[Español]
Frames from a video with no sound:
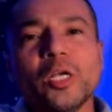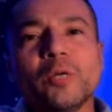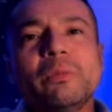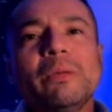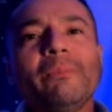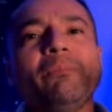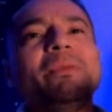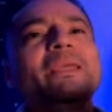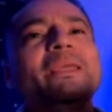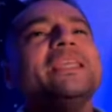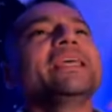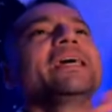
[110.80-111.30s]
me
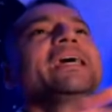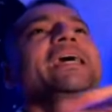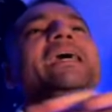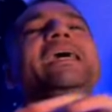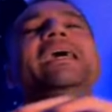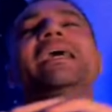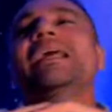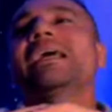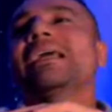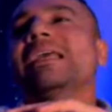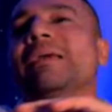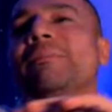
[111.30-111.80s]

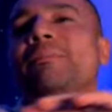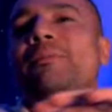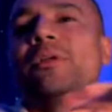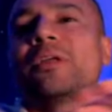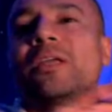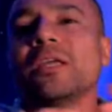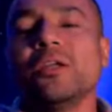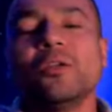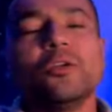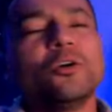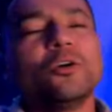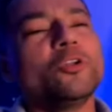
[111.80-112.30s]
pillara, que
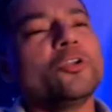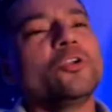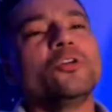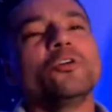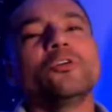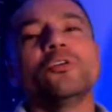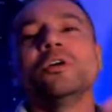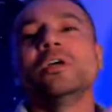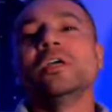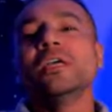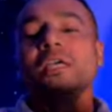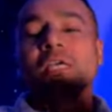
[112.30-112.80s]
porque, no, no,
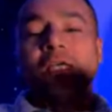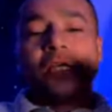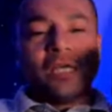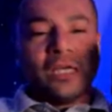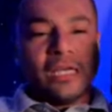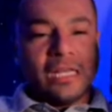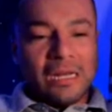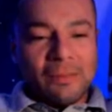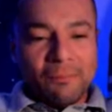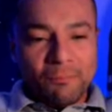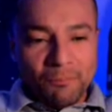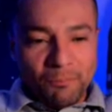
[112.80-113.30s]
no,
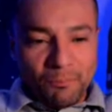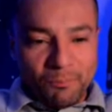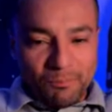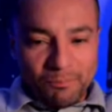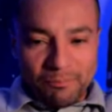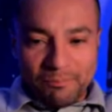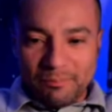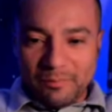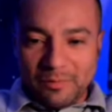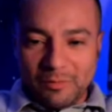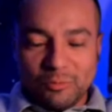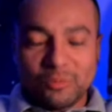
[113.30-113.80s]
era...
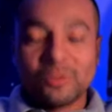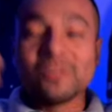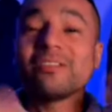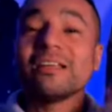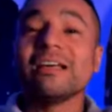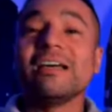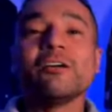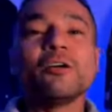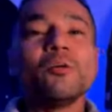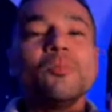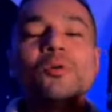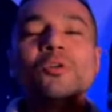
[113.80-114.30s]
usted
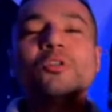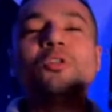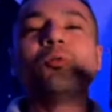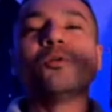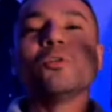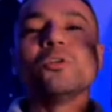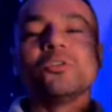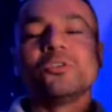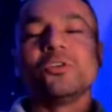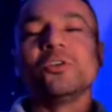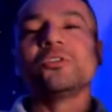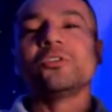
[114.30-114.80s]
sabe cómo...
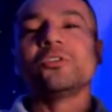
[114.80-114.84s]
Cultura,